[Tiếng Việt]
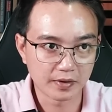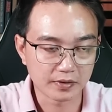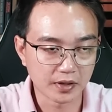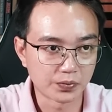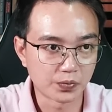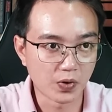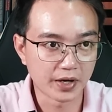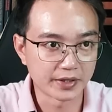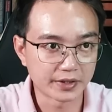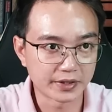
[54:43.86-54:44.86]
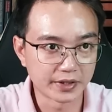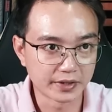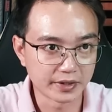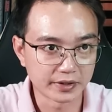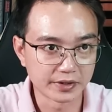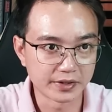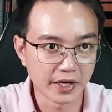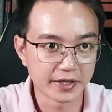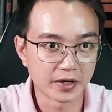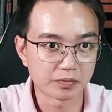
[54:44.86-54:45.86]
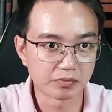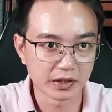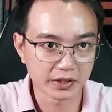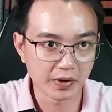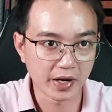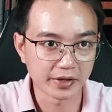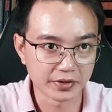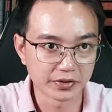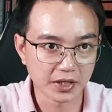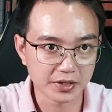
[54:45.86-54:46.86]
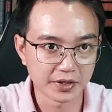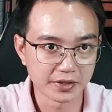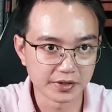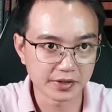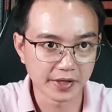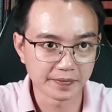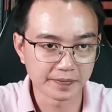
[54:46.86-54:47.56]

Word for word: Thông qua vật dẫn là thứ ngải độc mà tao đang chưa xác định được đây.